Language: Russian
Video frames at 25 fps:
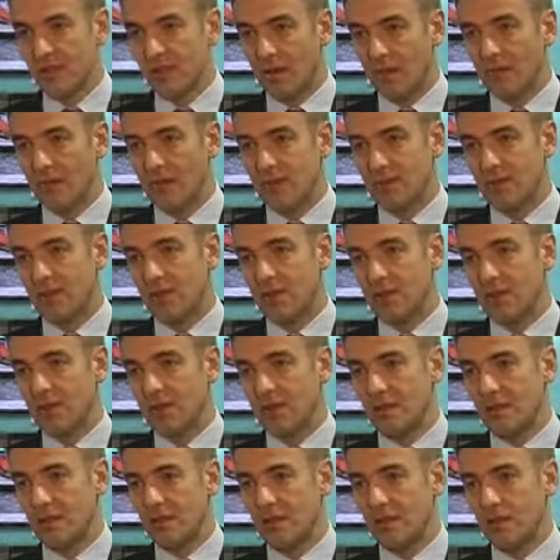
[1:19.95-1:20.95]
попасть
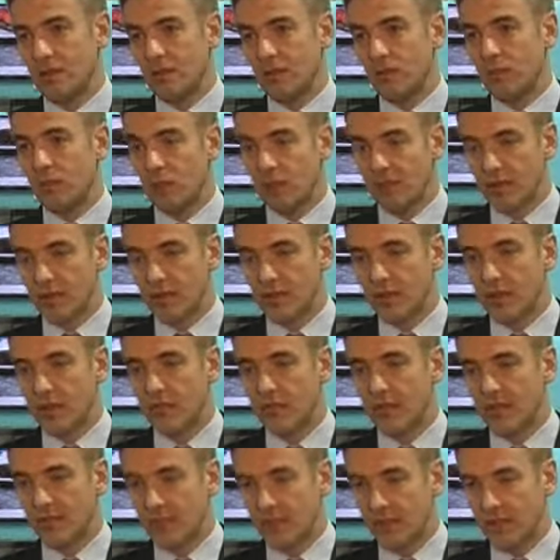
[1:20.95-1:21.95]
на полки
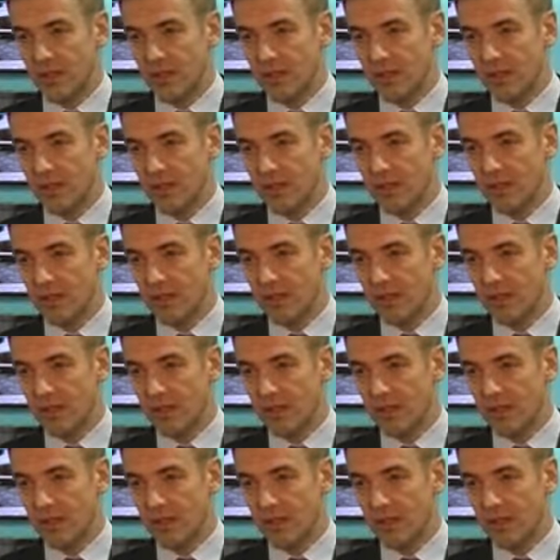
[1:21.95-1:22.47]
торговых сетей,